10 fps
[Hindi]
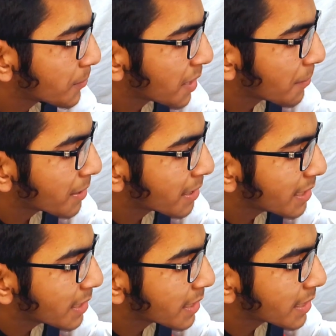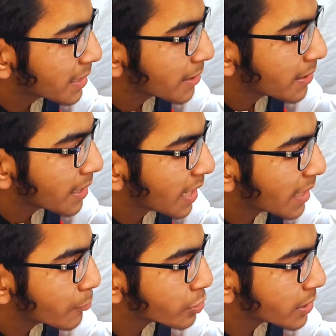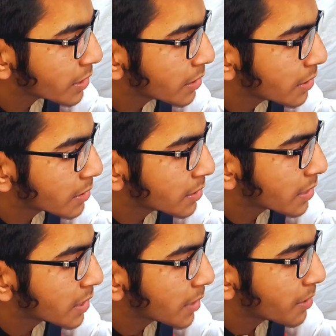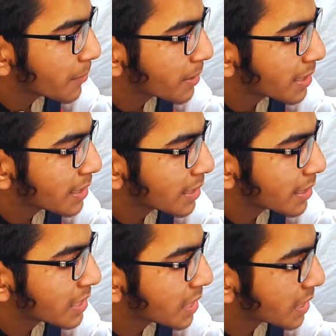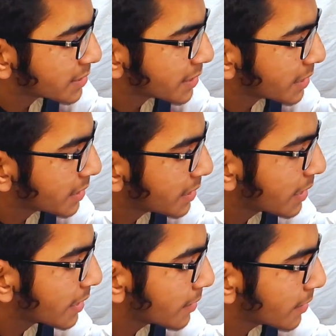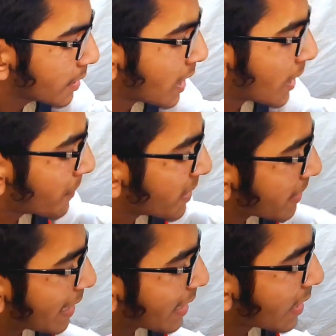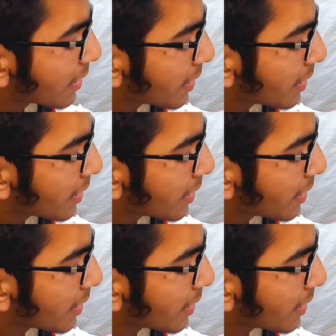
यहाँ पे क्लिक करेंगे ये गायब हो जाएगी जैसे आप यहाँ पे क्लिक करेंगे ये आ जाएगी ठीक है आपने क्या क्या करना